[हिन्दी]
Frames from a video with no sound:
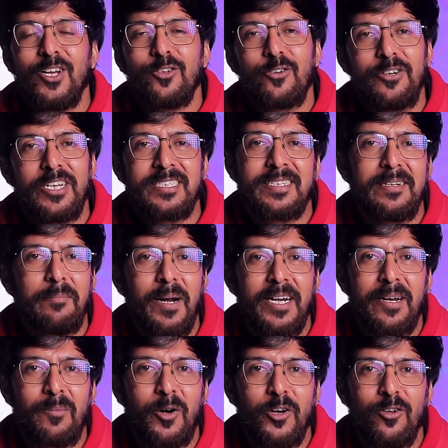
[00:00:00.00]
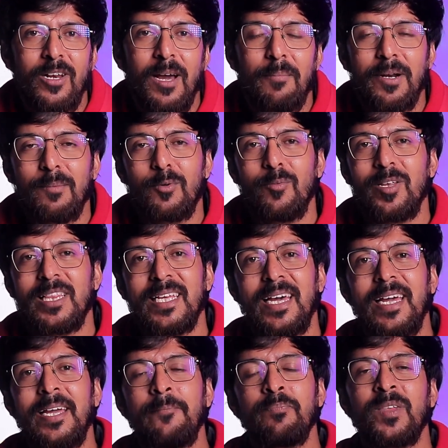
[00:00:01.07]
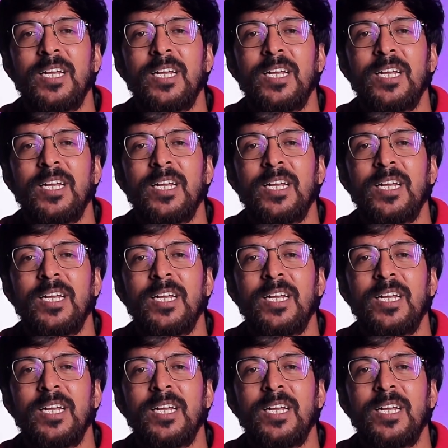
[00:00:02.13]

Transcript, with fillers: तो डिसेंट बैटरी मॉड्यूल यहाँ पर आपको मिलता है